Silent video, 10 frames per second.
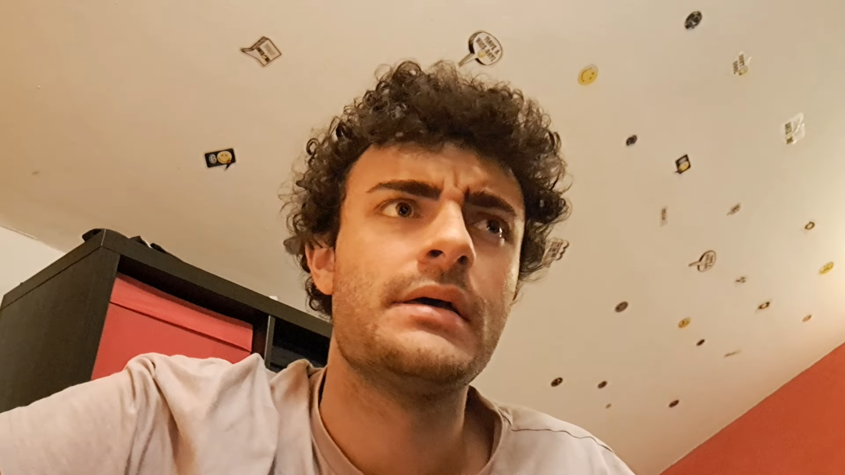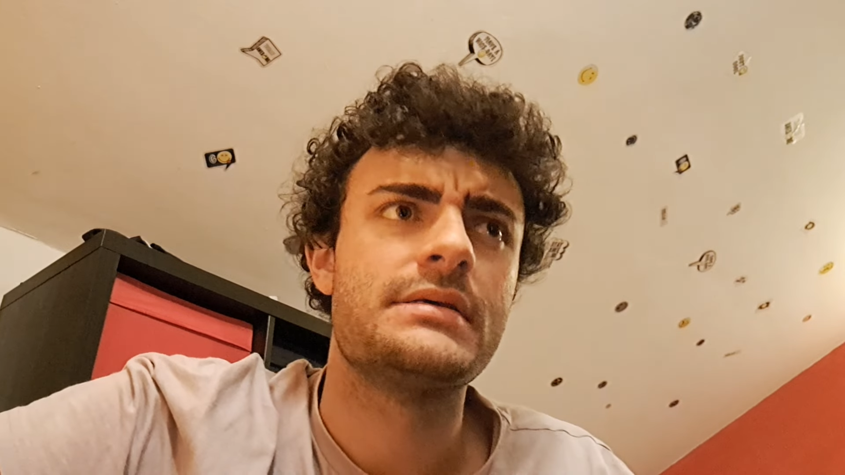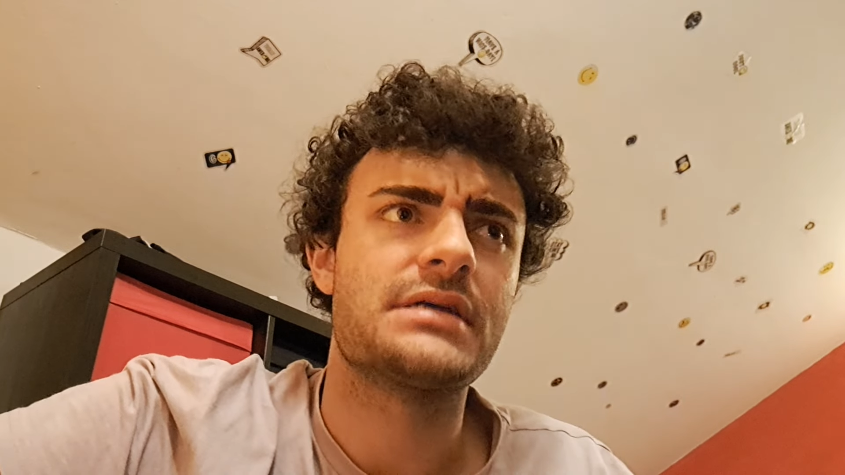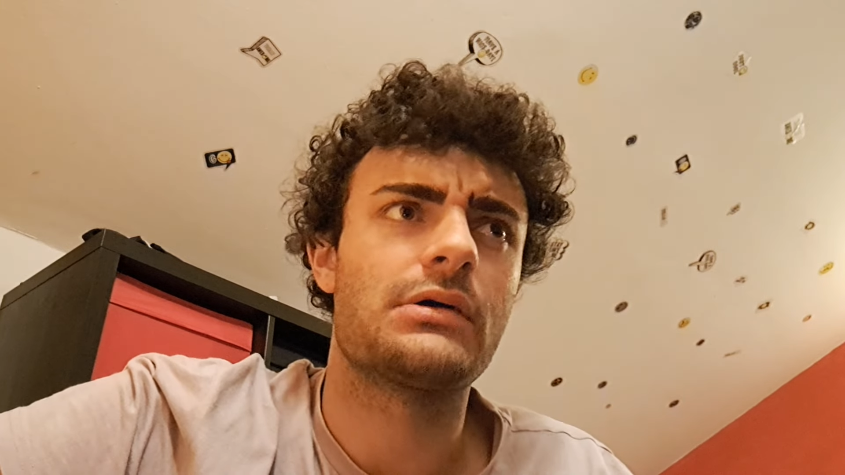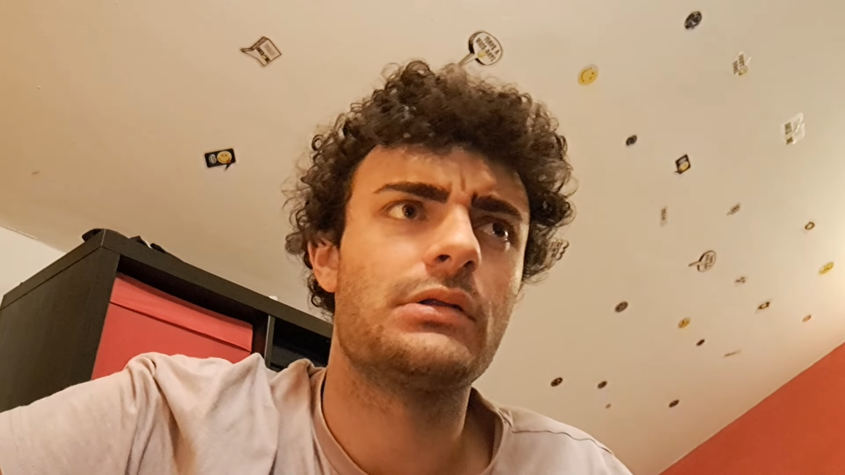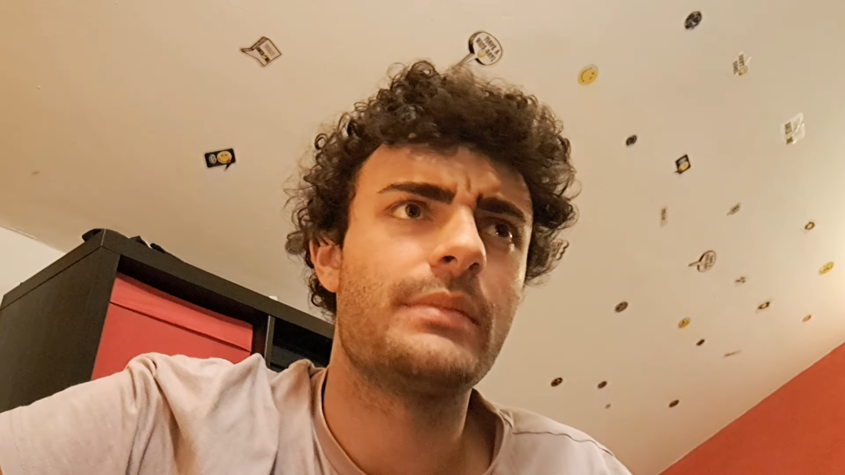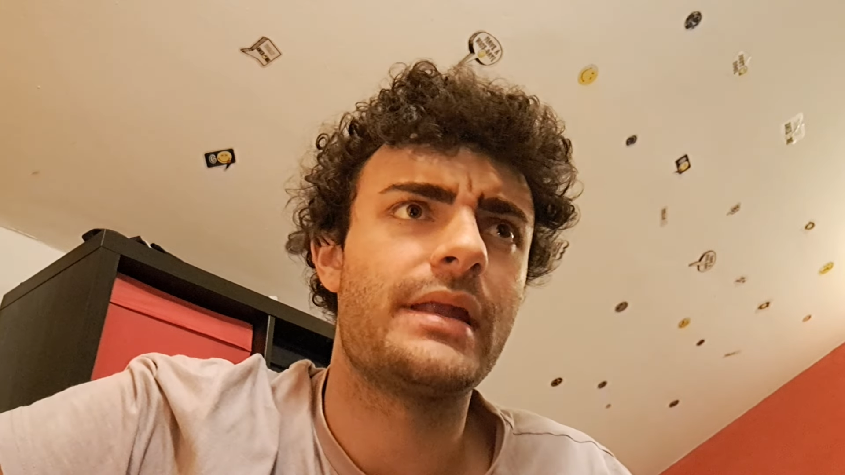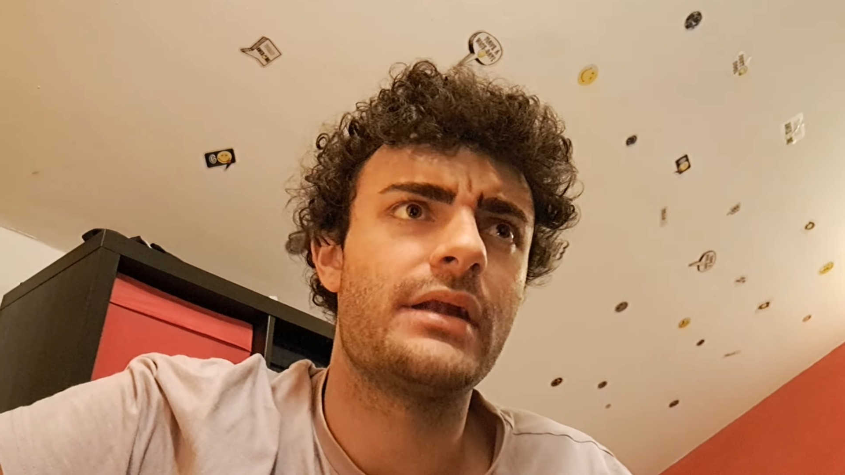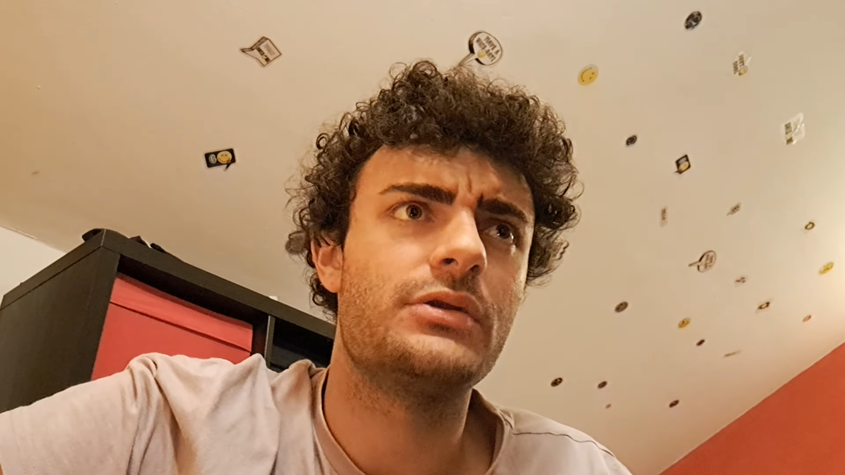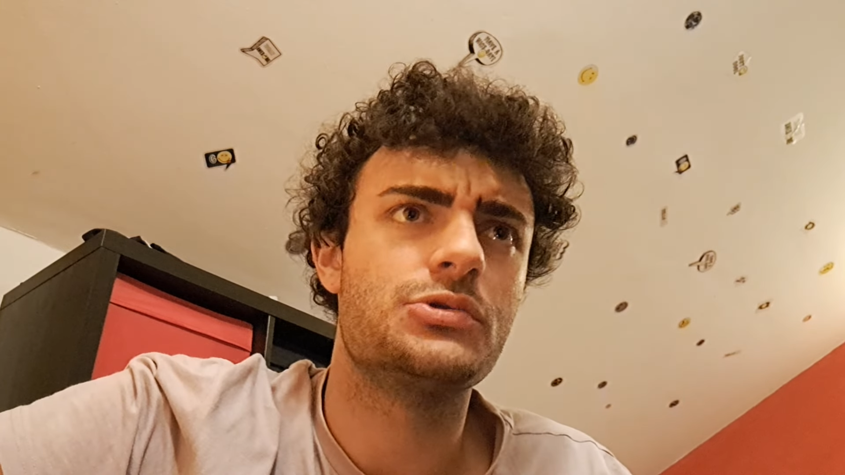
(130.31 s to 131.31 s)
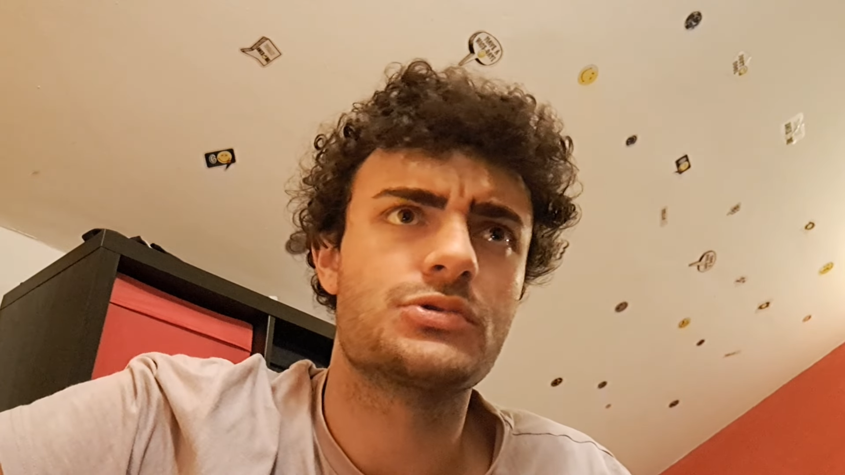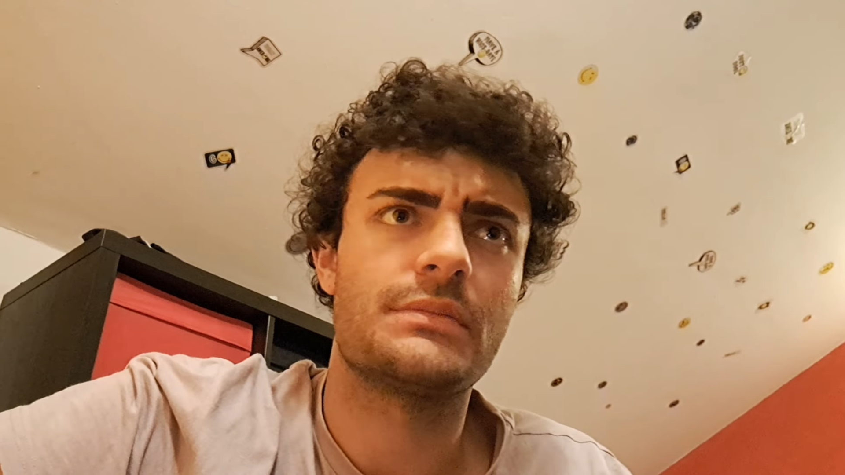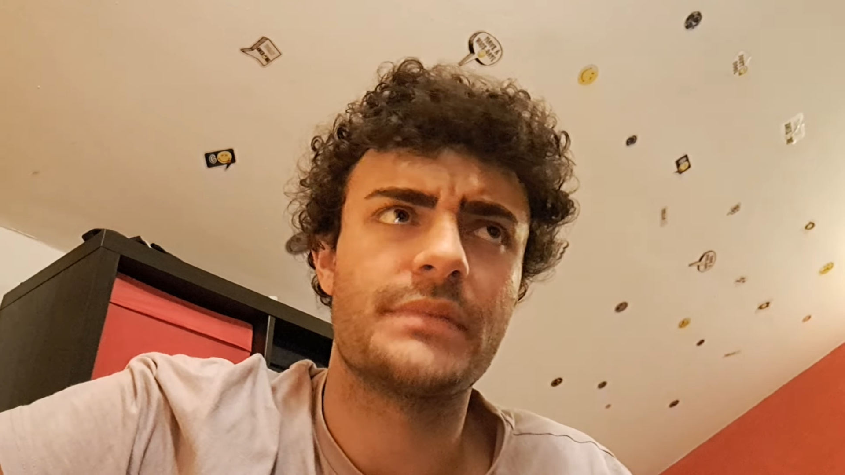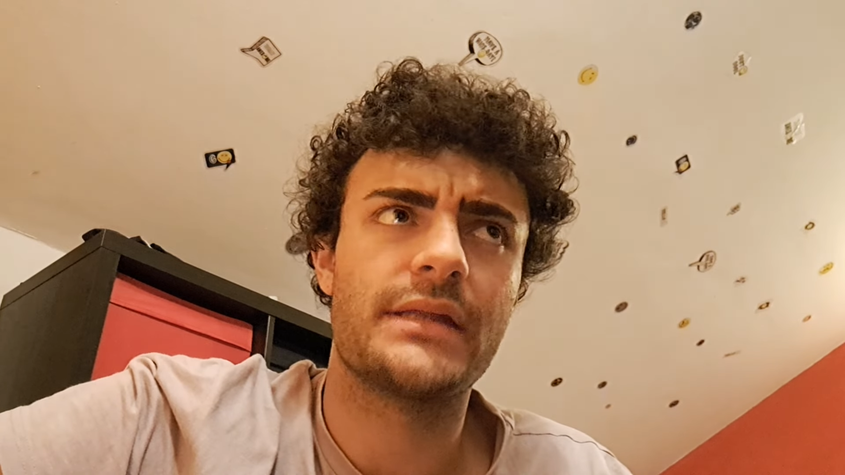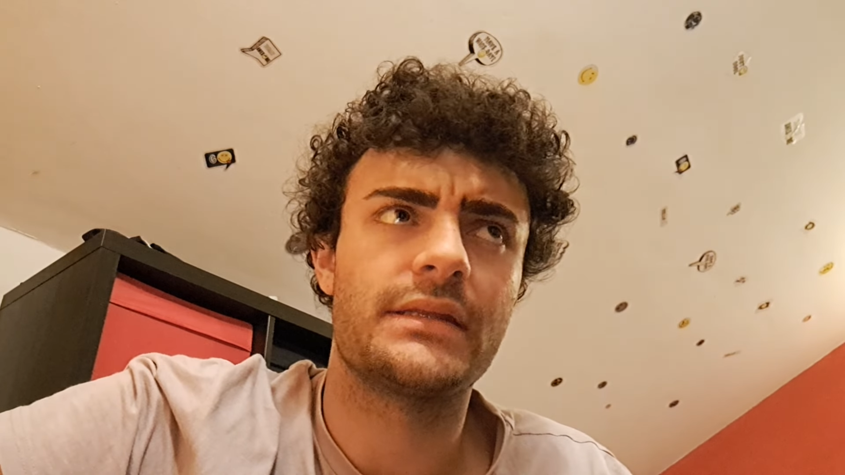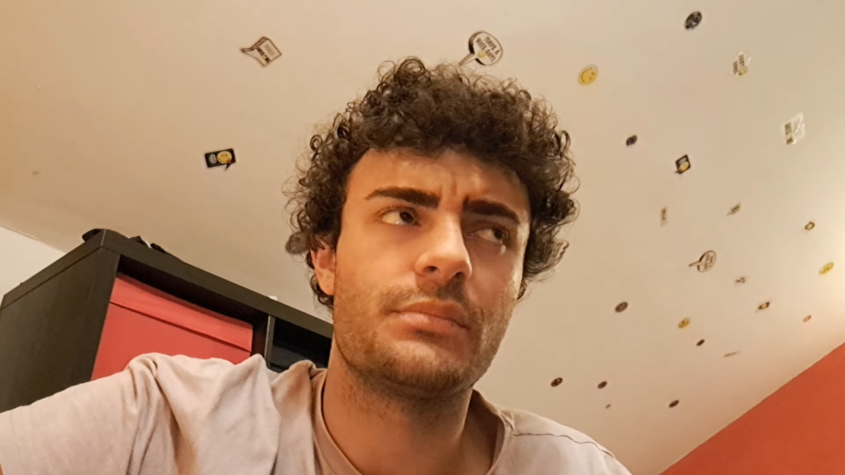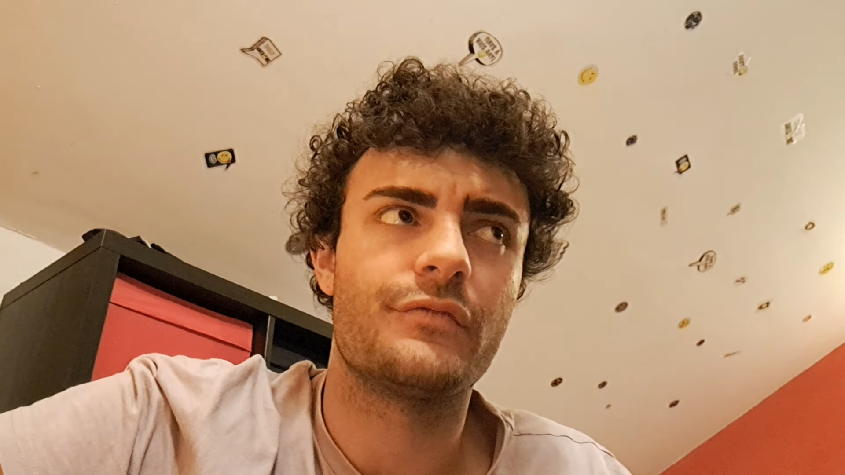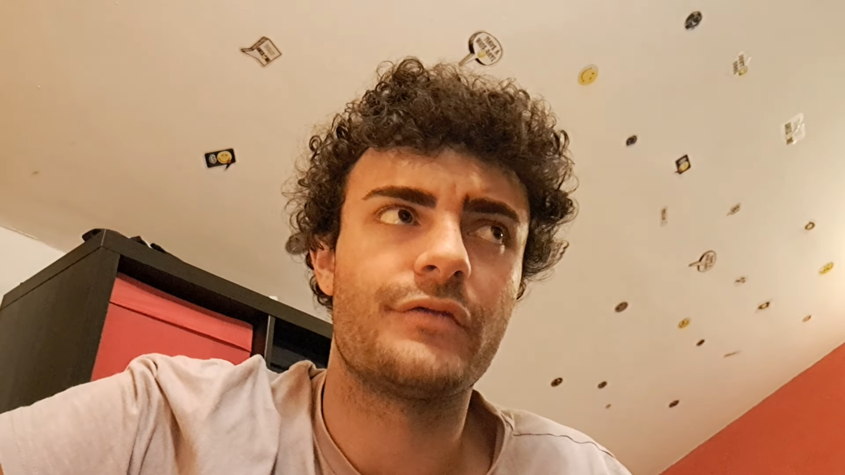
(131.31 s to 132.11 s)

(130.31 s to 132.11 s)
secondo me nel giusto ambiente può